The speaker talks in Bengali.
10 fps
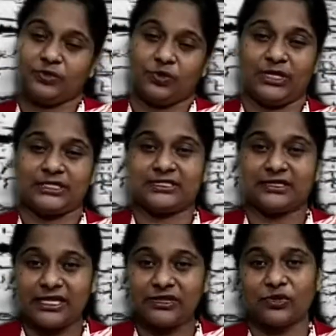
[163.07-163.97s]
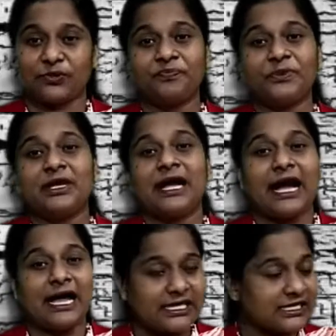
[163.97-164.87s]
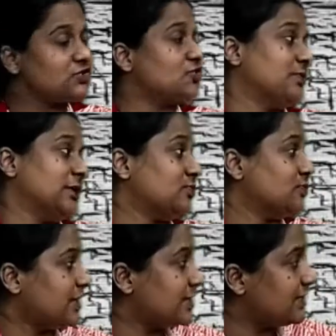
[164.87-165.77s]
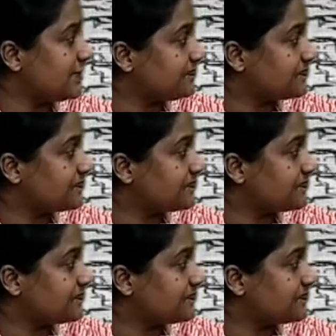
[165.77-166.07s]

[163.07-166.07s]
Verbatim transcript: রয়েছে তাই তো আরেকটি ছবি একটু দেখি